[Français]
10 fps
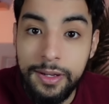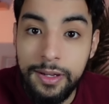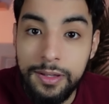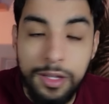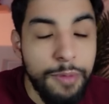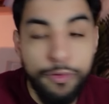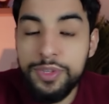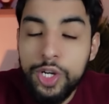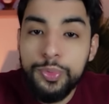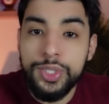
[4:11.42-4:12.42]
non mais faut me
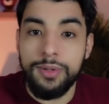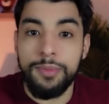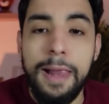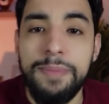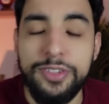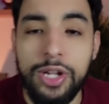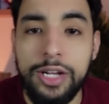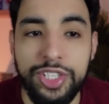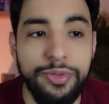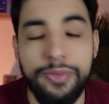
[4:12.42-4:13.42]
dire au bout d'un moment, parce que là
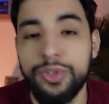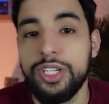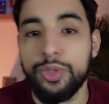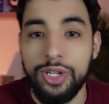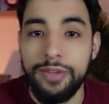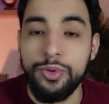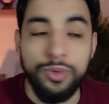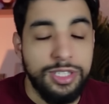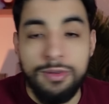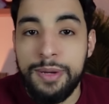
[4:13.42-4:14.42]
quand j'ai vu la photo des gens dans l'avion,
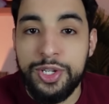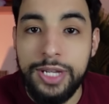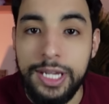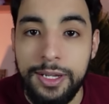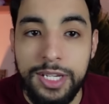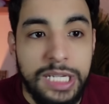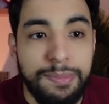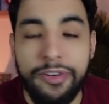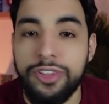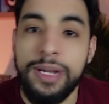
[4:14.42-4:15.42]
ça m'a pas choqué. J'ai
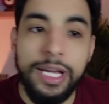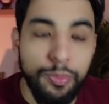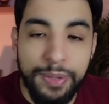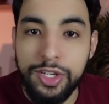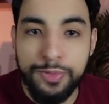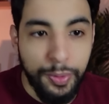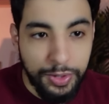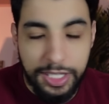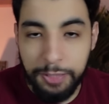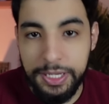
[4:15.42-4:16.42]
pas forcément les compétences pour
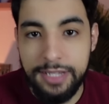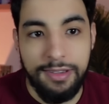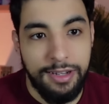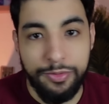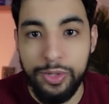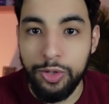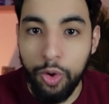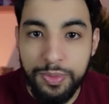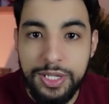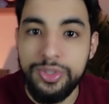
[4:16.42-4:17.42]
déterminer si un avion est
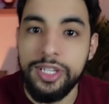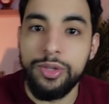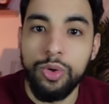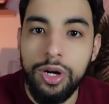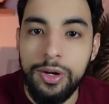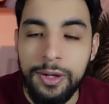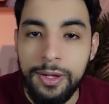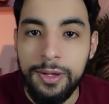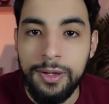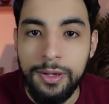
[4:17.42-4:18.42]
trop petit ou s'il est trop grand.
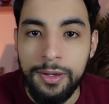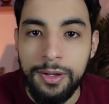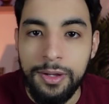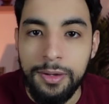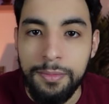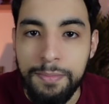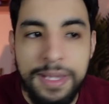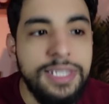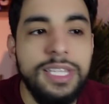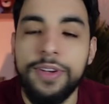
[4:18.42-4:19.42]

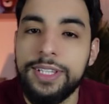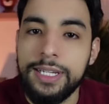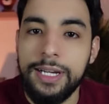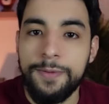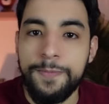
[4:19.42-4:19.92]
Mais si ça avait été le cas,